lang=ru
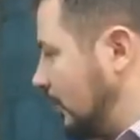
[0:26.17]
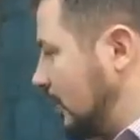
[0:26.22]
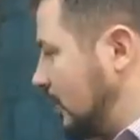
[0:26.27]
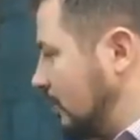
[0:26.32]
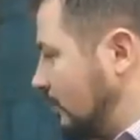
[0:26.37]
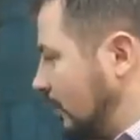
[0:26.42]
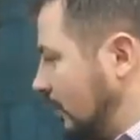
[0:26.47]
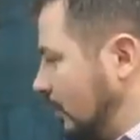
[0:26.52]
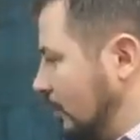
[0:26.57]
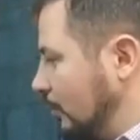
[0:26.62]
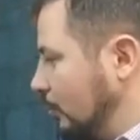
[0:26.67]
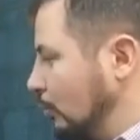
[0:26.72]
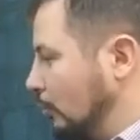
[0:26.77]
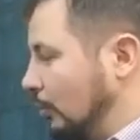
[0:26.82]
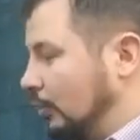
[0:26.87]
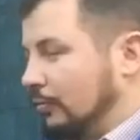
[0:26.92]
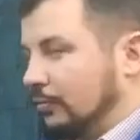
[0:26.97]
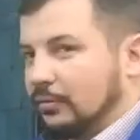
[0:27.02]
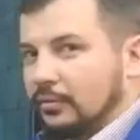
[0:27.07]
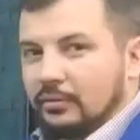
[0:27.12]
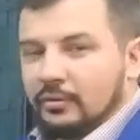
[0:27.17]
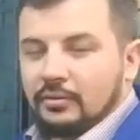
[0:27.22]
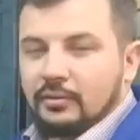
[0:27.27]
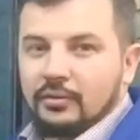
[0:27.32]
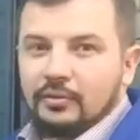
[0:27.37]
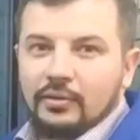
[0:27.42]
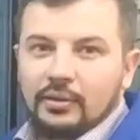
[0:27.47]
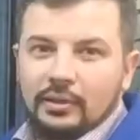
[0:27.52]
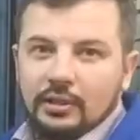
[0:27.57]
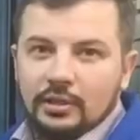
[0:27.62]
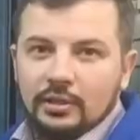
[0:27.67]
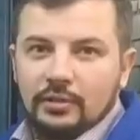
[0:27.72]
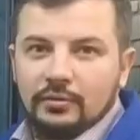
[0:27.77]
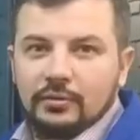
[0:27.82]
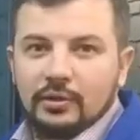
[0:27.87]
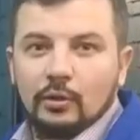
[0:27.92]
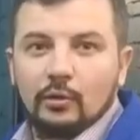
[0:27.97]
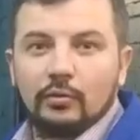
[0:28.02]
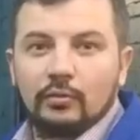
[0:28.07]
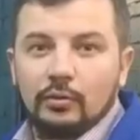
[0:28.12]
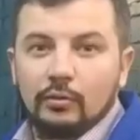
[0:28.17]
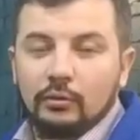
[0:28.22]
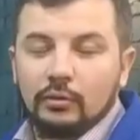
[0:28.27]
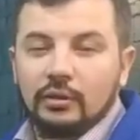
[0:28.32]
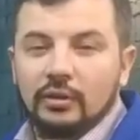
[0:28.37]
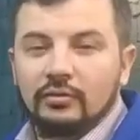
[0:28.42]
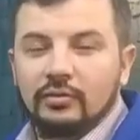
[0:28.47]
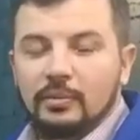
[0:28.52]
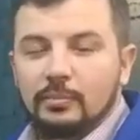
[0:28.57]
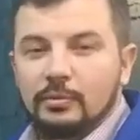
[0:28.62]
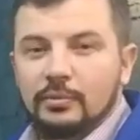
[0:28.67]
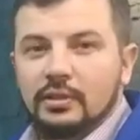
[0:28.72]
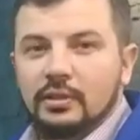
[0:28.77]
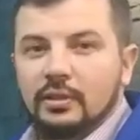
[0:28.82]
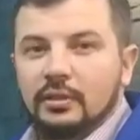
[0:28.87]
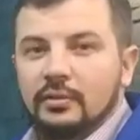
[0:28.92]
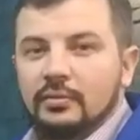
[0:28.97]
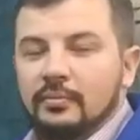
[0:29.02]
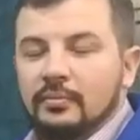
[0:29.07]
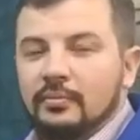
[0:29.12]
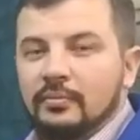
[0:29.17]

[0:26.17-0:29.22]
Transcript: Volkswagen Golf 2002 года выпуска,